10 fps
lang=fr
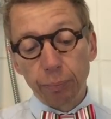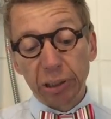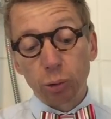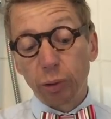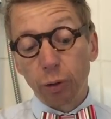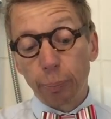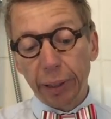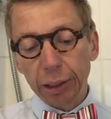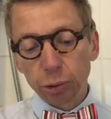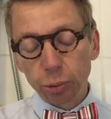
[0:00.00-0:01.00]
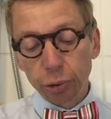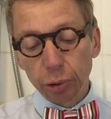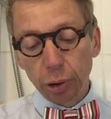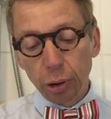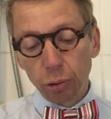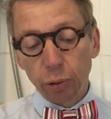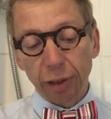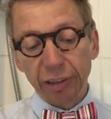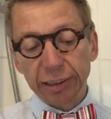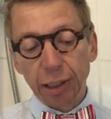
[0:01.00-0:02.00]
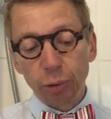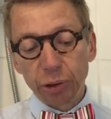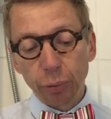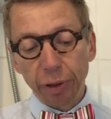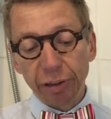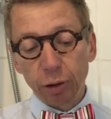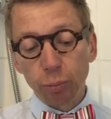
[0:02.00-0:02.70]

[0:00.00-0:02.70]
Pas de sauter en parachute de traverser l'océan avec